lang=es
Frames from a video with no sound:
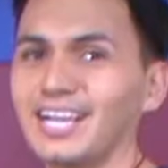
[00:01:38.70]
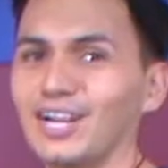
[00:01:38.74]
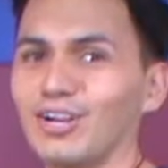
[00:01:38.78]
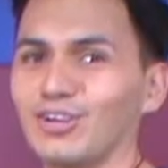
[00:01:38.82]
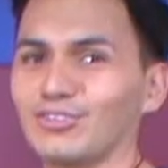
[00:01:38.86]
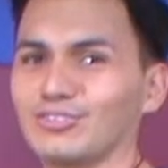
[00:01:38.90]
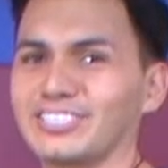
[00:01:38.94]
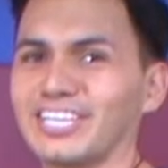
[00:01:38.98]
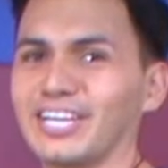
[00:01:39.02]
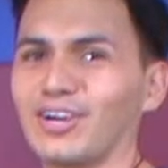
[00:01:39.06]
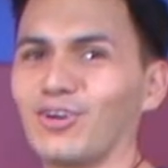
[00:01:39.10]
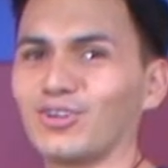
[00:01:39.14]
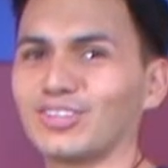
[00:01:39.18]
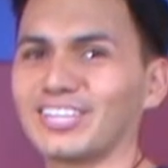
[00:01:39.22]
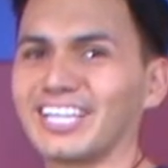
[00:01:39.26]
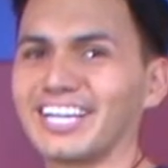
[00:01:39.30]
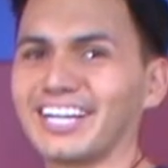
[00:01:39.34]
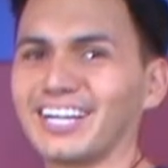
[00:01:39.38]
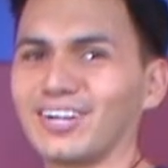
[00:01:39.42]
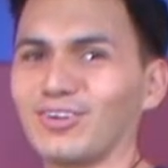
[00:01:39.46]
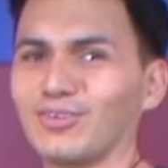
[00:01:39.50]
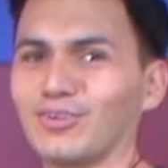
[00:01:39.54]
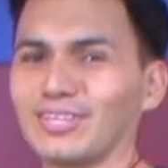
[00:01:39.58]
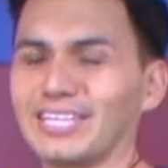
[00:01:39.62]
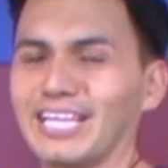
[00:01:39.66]
Los hijos
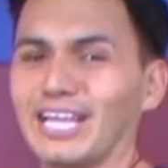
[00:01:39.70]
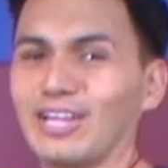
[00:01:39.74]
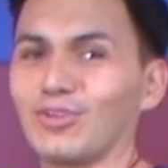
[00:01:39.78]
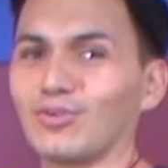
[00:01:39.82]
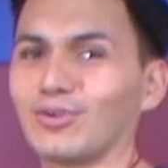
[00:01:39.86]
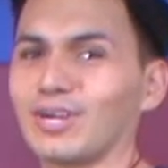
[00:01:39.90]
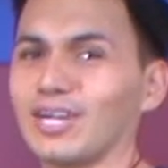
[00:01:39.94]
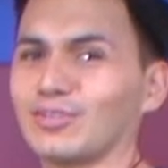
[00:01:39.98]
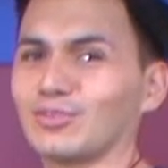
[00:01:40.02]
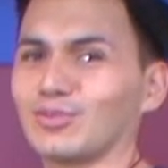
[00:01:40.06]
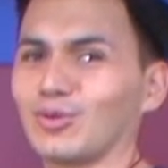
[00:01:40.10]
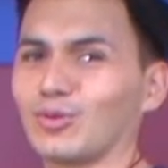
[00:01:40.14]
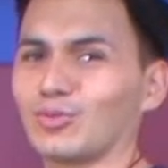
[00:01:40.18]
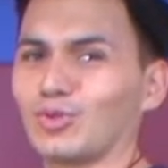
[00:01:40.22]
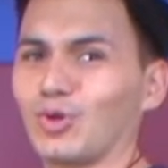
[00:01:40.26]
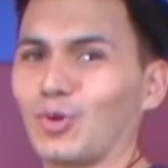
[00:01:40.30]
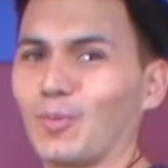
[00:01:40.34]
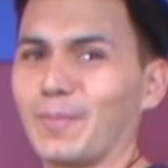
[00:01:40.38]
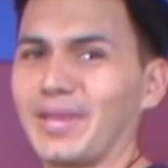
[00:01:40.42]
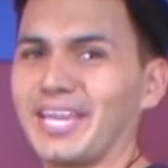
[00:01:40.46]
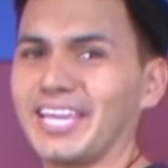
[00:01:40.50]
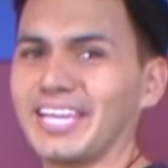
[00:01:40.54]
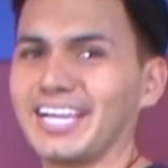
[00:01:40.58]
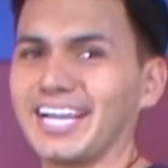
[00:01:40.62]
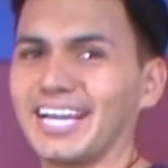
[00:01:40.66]
del recordado
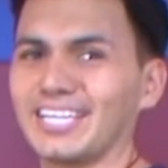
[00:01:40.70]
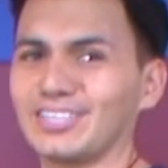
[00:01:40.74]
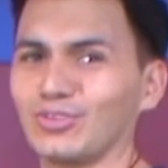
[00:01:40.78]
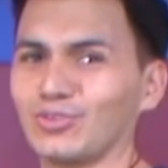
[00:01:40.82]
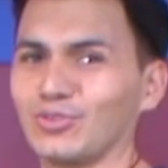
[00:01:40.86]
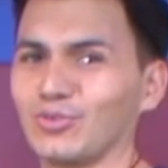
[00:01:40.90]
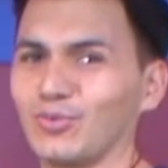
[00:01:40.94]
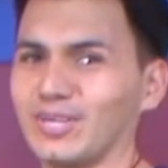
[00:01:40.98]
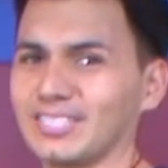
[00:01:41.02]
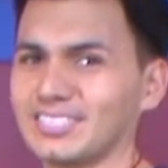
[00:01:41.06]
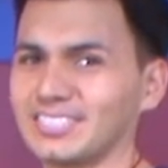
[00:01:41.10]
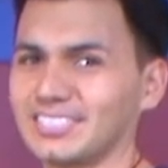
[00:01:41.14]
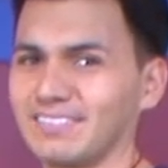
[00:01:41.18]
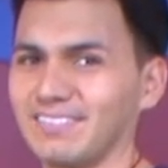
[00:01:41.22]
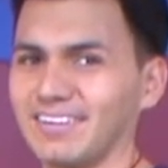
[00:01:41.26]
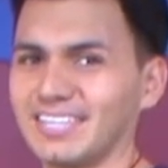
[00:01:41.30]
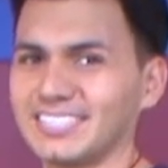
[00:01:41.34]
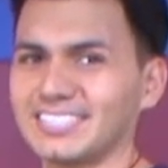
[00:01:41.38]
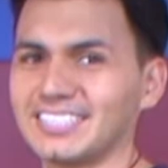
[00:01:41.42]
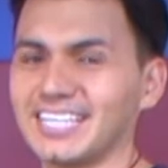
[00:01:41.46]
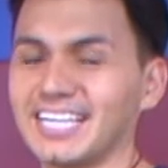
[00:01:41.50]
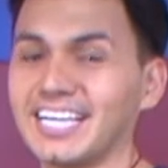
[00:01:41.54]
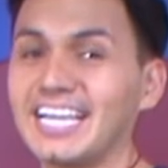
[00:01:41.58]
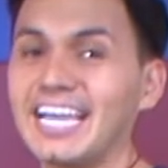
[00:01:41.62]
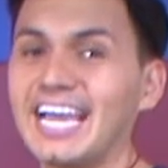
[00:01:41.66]
cantautor mexicano Joan
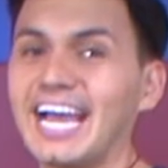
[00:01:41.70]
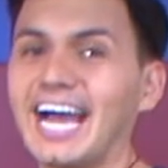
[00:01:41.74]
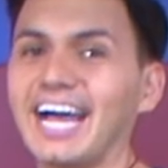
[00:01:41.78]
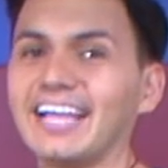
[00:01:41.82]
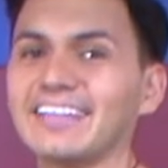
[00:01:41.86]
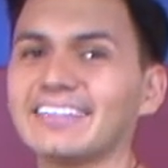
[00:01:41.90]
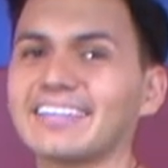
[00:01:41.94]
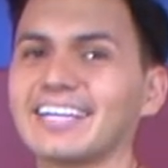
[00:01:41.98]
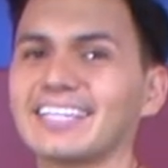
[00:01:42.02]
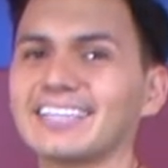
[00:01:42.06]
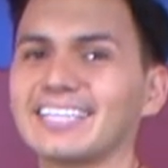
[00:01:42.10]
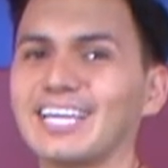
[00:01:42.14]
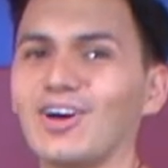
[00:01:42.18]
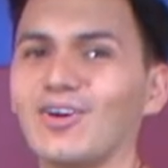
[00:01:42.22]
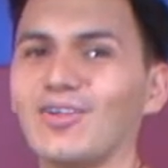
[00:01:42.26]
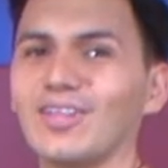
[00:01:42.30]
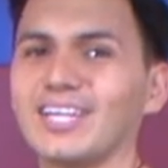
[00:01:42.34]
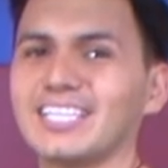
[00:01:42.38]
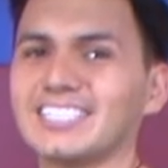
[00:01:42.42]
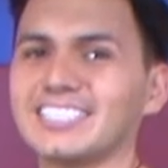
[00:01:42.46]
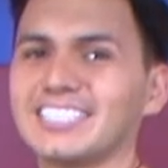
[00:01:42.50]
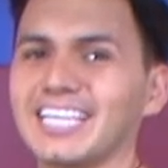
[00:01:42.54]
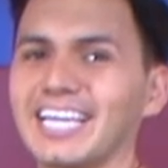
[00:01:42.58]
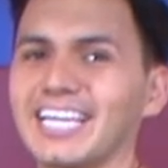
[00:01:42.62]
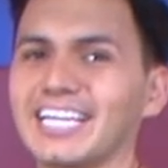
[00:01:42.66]
Sebastián han tratado
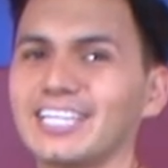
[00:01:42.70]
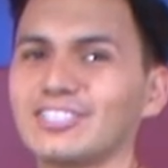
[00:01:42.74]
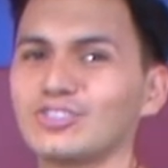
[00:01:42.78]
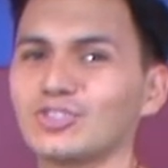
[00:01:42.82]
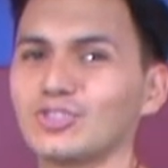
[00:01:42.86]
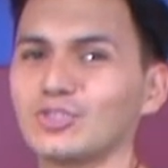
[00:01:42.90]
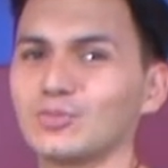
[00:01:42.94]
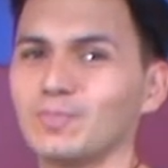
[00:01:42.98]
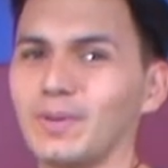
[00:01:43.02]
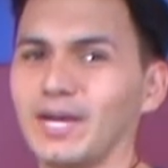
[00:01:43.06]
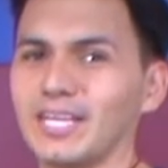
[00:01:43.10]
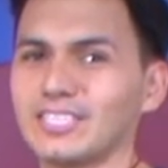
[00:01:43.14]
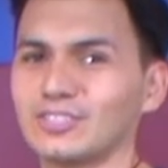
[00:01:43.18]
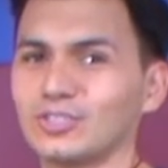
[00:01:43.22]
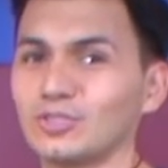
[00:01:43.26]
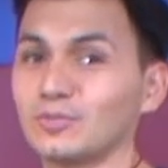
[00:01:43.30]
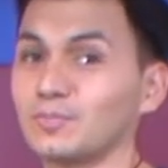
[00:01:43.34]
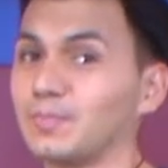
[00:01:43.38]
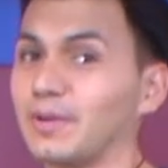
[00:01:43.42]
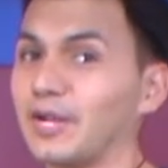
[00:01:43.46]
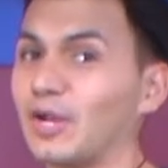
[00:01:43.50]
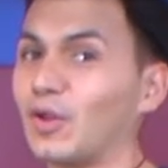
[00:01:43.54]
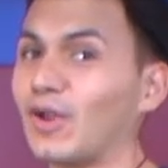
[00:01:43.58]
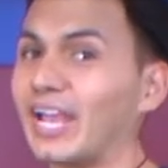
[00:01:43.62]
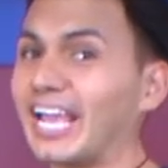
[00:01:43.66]
de seguir sus
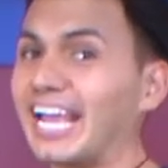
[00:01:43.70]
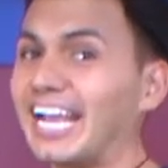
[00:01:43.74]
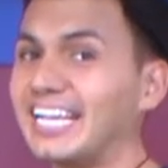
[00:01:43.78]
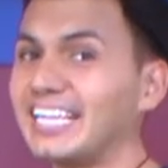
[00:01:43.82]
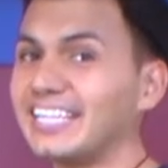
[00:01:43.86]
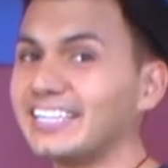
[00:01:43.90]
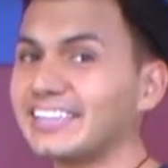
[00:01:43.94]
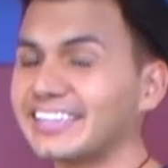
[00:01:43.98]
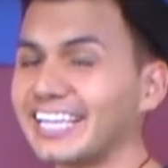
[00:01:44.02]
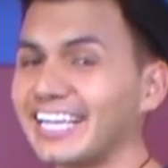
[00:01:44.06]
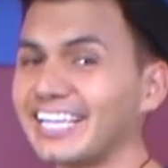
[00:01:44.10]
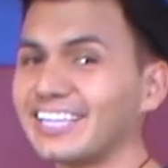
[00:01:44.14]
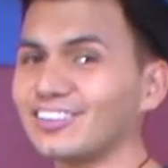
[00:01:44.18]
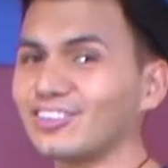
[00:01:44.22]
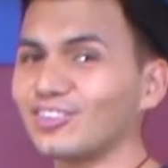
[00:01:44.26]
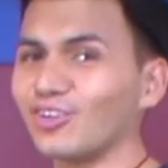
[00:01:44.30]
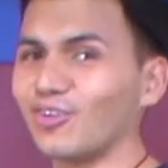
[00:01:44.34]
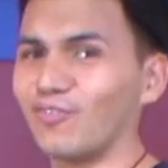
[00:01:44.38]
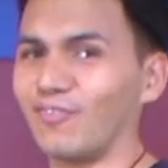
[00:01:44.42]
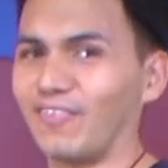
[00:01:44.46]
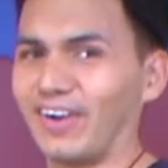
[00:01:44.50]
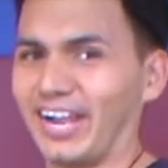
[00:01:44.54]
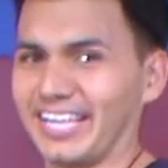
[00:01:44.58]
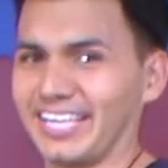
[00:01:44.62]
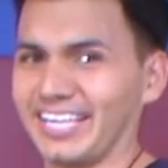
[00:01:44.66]
pasos, pero en el
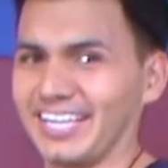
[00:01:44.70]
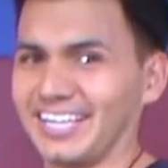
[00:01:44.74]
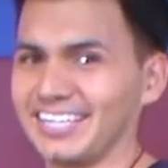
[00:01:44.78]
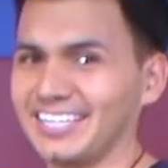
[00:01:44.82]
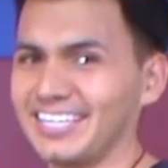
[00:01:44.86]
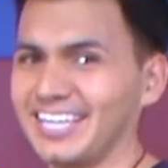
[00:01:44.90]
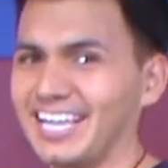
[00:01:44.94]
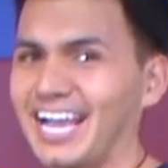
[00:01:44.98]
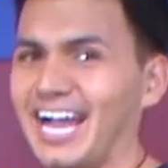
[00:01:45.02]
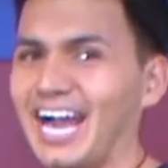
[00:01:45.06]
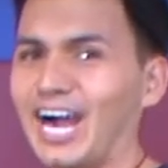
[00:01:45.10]
intento fallan.